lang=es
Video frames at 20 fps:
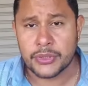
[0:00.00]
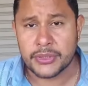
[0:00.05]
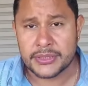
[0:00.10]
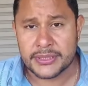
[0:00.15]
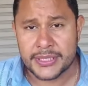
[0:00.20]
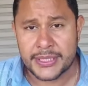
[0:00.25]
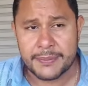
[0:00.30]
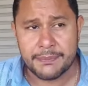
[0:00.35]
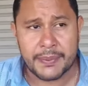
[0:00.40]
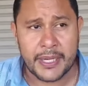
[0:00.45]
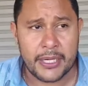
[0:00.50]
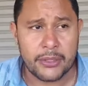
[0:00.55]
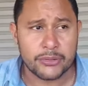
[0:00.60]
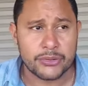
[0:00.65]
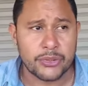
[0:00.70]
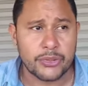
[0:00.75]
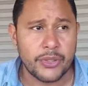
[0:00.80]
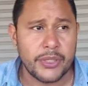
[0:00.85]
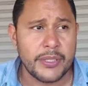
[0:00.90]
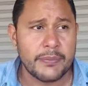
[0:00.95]
¿sí? Para
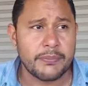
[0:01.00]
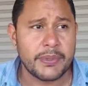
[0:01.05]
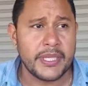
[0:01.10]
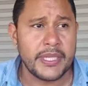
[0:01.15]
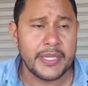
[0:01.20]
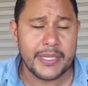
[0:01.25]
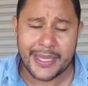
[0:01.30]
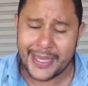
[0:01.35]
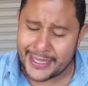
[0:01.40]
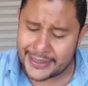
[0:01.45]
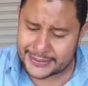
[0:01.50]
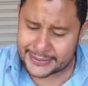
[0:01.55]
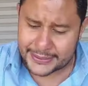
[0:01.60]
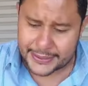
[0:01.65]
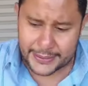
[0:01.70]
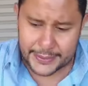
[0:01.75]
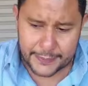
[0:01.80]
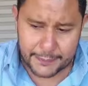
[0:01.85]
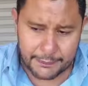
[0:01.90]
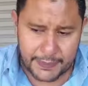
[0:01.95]
nosotros es
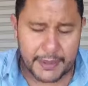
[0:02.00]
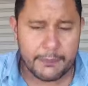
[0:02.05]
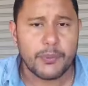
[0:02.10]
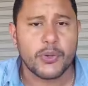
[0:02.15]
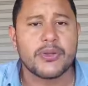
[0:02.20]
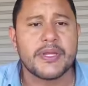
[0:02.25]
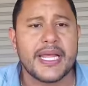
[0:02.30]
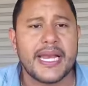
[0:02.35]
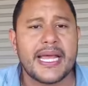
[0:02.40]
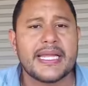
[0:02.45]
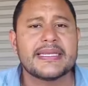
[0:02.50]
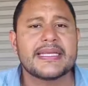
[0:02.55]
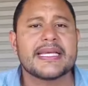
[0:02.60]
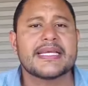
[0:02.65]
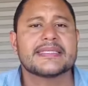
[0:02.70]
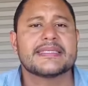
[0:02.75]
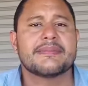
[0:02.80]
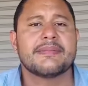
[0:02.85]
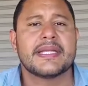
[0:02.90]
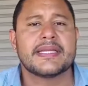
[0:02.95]
preponderante
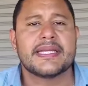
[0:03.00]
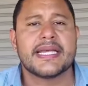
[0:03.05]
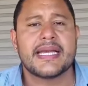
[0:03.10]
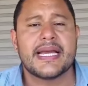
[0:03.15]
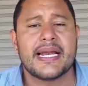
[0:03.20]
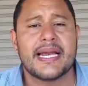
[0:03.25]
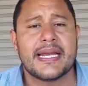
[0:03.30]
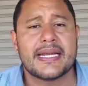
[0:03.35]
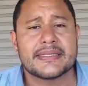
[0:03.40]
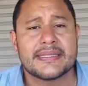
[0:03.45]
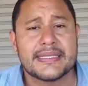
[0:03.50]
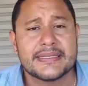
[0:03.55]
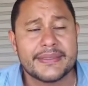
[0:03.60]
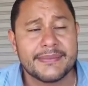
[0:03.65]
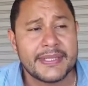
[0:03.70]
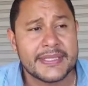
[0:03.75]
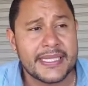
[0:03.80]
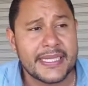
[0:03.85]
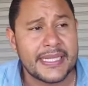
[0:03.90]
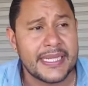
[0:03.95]
que se mantenga la lactancia
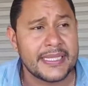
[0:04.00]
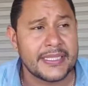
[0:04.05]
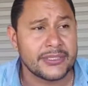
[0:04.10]
materna.